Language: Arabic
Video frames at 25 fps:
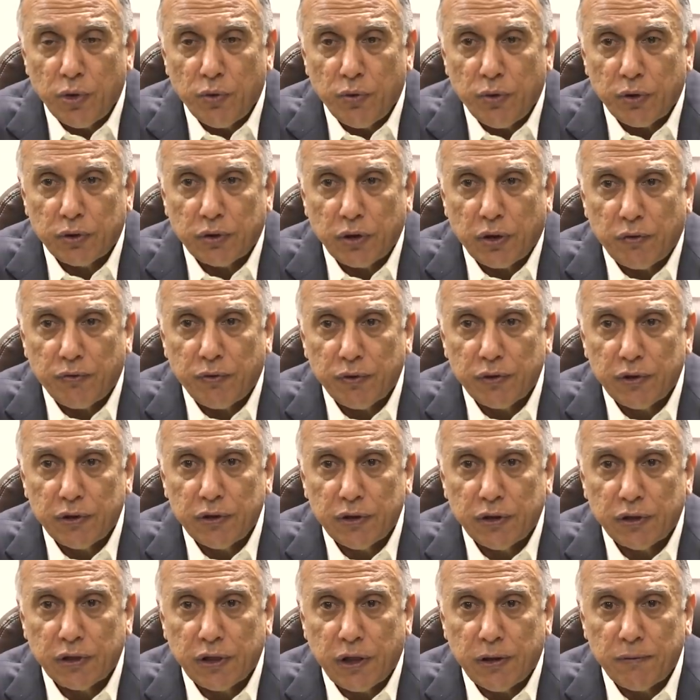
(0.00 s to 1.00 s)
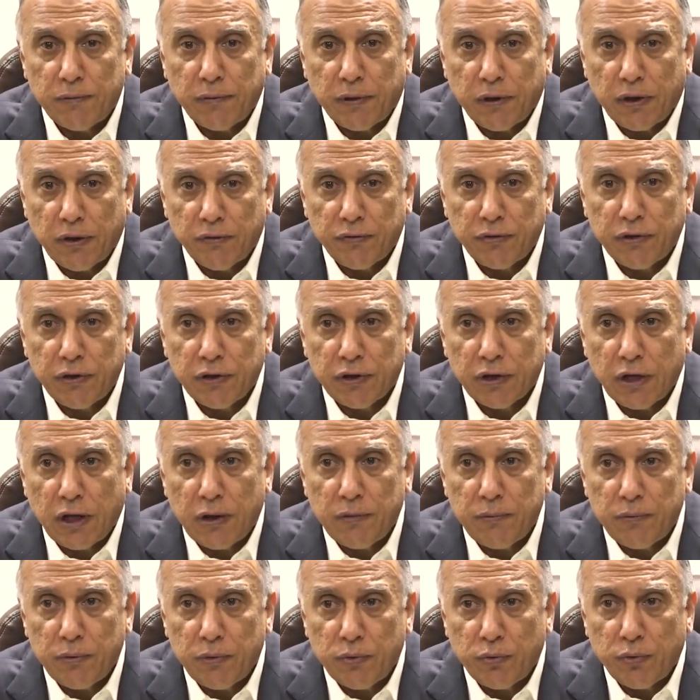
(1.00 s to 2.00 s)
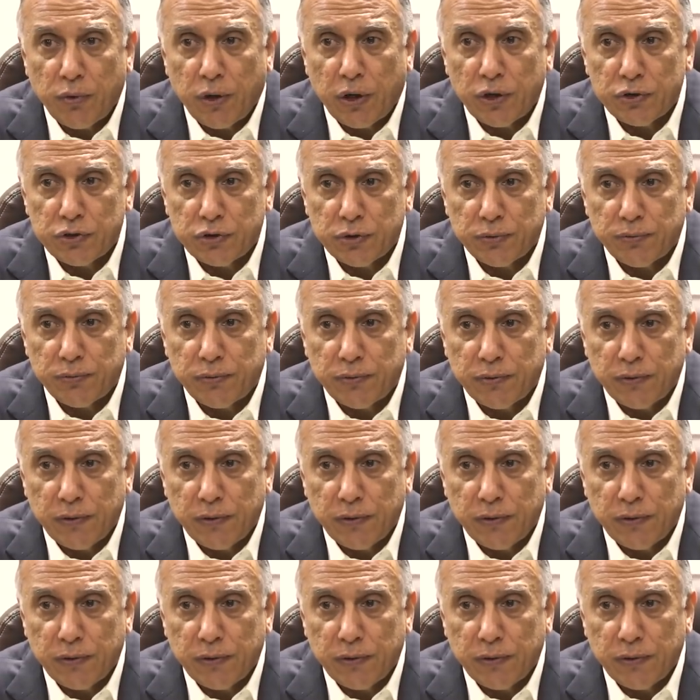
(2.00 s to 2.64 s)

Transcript: وتحفظ النظام حفظ النظام واجب